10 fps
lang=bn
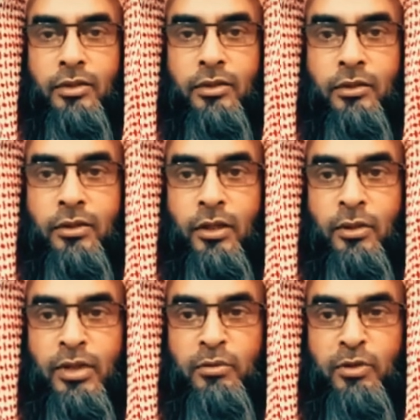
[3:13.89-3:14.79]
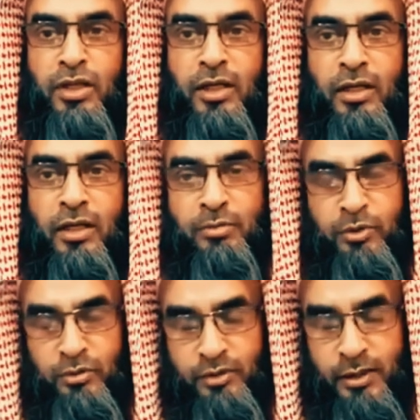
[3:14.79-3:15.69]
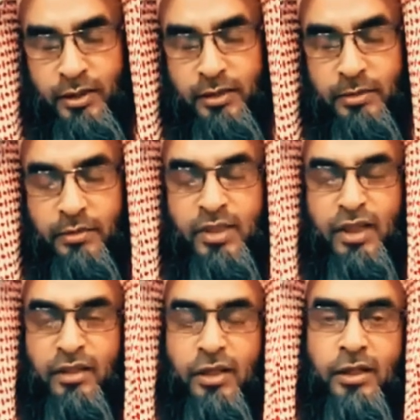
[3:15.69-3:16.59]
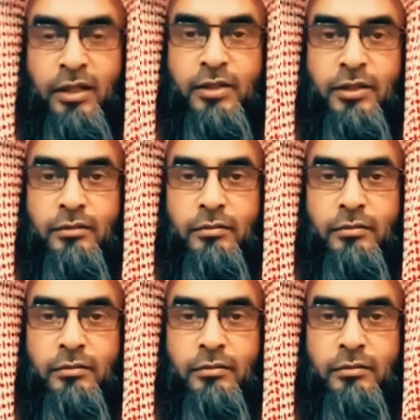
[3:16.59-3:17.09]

সৌদি আরবে যেমন কালকে পনেরো তারিখ যেভাবে চান্দা হয়ে গেছে